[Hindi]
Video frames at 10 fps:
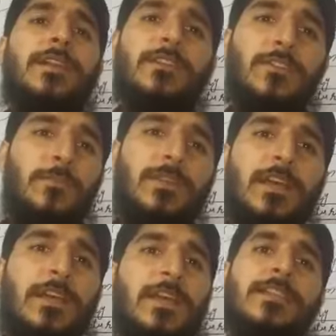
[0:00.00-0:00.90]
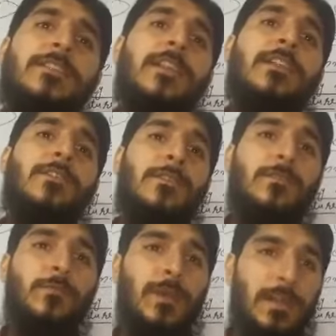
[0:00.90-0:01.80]
आज का टॉपिक था नेक्स्ट
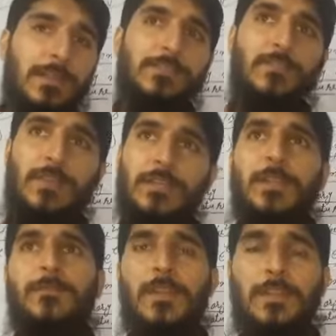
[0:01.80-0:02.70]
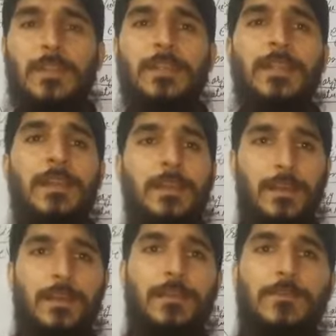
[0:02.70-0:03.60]
दोबारा हाजिर होंगे तब तक के लिए अल्लाह